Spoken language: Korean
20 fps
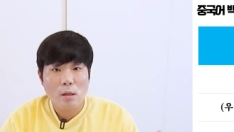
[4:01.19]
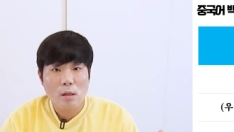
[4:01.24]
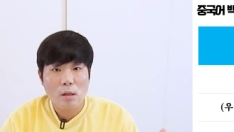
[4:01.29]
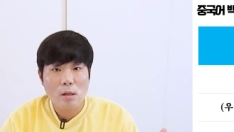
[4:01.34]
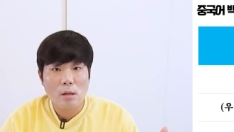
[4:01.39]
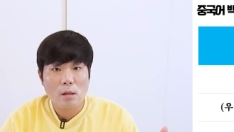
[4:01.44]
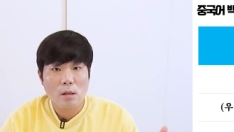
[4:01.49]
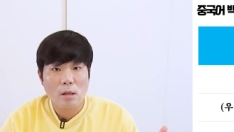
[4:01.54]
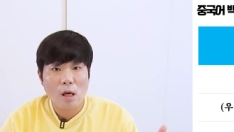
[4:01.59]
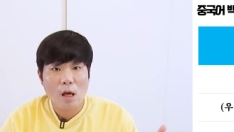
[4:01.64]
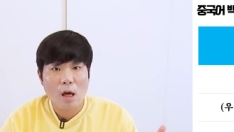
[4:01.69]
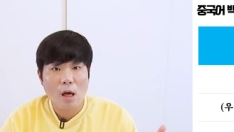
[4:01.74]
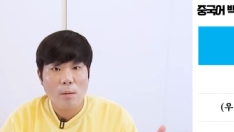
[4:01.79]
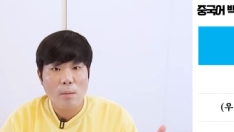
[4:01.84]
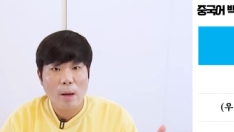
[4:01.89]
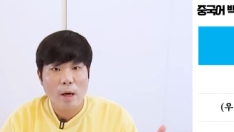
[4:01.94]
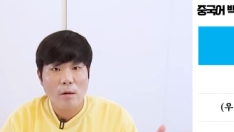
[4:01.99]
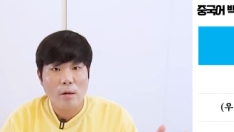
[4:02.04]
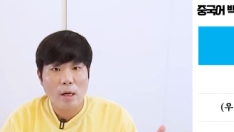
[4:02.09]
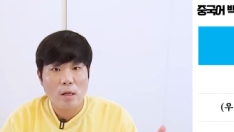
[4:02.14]

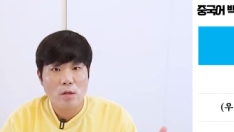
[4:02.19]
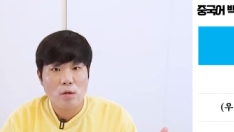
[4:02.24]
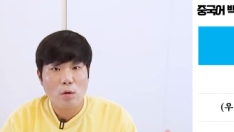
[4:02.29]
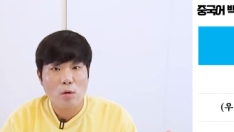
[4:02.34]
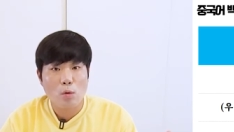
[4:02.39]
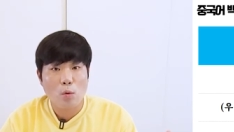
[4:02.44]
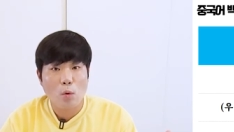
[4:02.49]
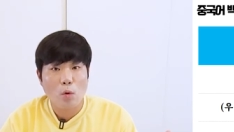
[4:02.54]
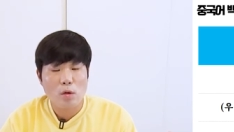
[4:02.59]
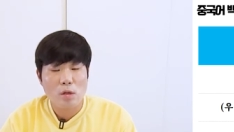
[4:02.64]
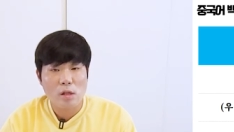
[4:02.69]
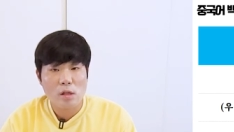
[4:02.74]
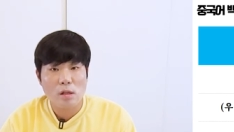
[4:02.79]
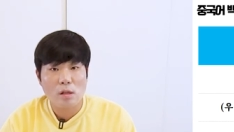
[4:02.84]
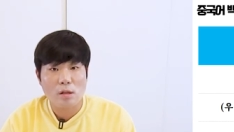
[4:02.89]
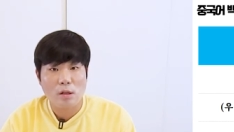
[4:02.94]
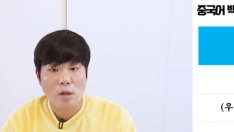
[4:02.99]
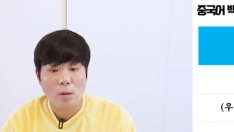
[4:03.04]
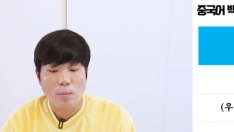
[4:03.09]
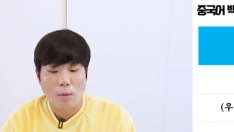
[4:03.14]
이렇게 배열해서
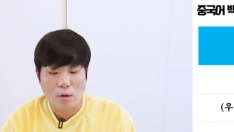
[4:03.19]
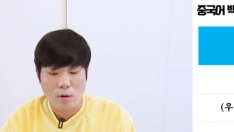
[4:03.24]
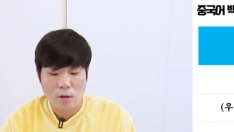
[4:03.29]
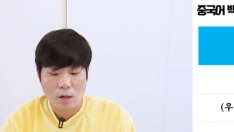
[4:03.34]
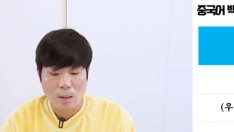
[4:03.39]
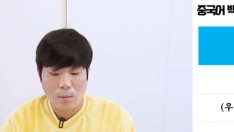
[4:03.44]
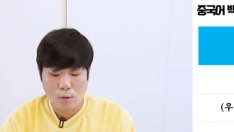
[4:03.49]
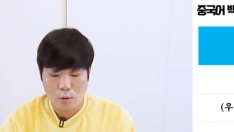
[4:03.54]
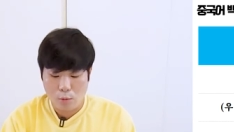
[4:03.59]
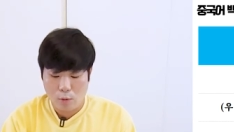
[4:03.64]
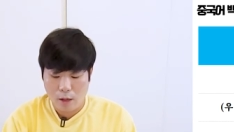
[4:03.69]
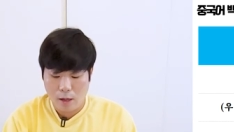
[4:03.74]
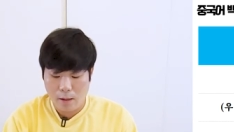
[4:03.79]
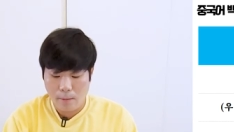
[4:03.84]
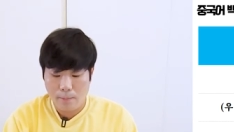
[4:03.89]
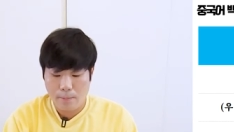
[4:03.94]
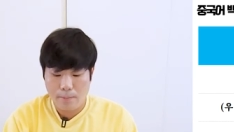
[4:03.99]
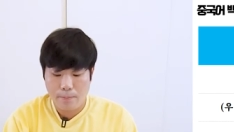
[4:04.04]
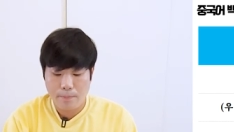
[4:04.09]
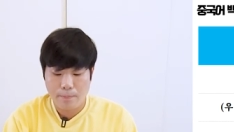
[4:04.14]
요것을 그대로 번역하면
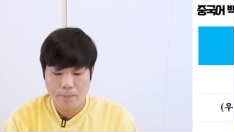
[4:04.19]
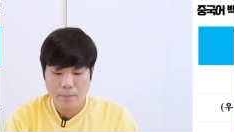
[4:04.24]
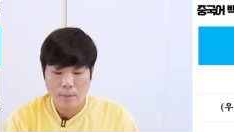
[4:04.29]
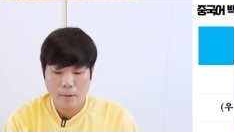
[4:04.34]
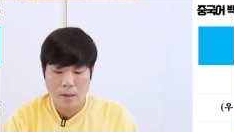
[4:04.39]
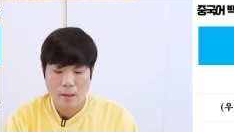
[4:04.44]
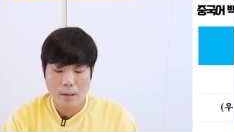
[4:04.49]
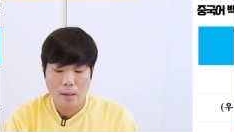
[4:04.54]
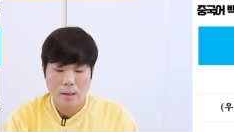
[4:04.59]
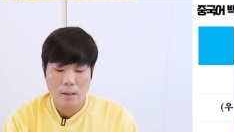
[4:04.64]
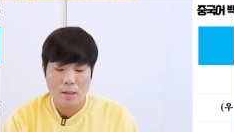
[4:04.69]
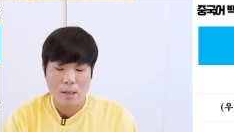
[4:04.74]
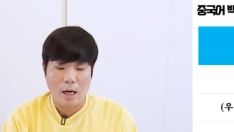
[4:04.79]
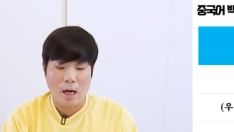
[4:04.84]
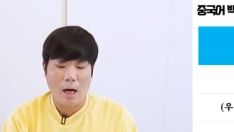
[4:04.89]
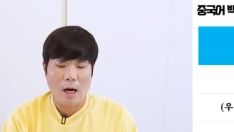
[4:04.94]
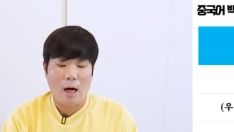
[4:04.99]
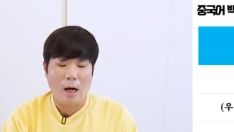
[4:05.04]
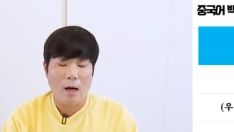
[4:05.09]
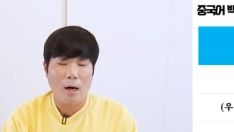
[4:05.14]
돼.
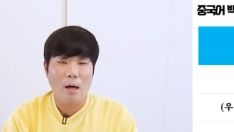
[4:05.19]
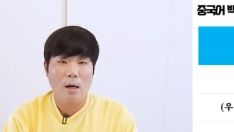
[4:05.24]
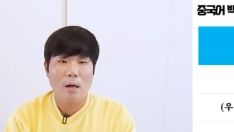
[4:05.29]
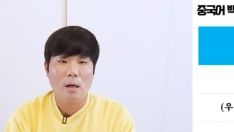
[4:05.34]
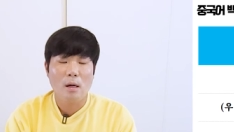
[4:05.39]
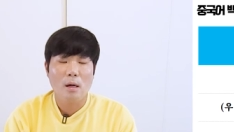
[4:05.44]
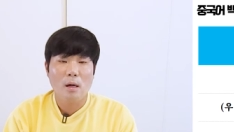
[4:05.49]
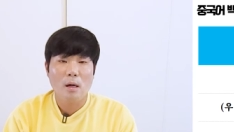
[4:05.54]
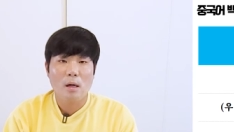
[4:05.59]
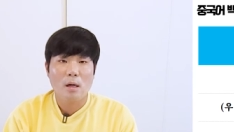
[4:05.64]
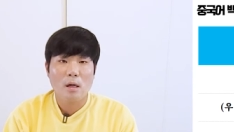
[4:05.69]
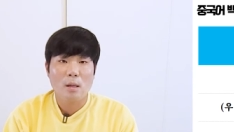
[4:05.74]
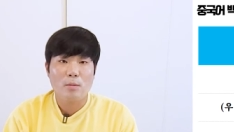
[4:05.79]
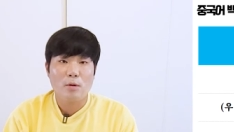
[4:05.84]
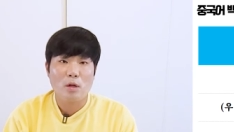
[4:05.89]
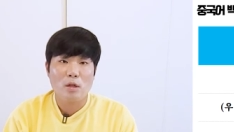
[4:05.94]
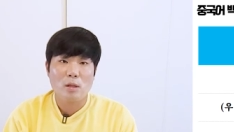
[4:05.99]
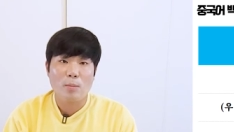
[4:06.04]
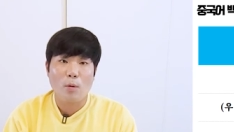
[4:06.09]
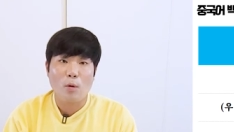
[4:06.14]
자,
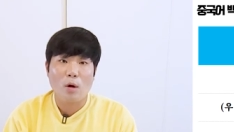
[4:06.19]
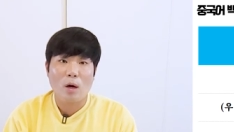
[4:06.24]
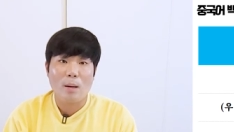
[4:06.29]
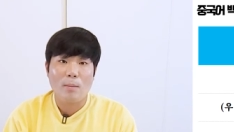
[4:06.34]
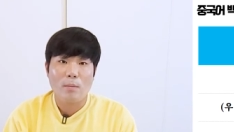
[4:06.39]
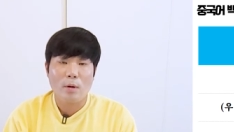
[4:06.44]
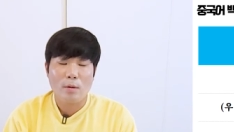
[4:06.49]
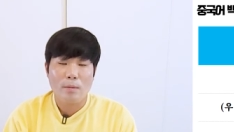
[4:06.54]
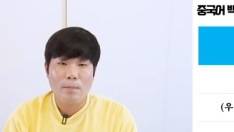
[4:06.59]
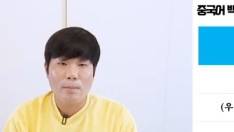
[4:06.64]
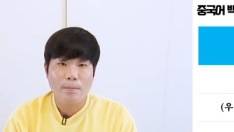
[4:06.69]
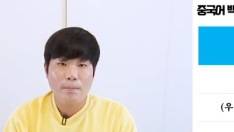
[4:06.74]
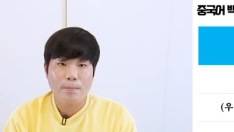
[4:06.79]
그럼 여기서 볼까 한번?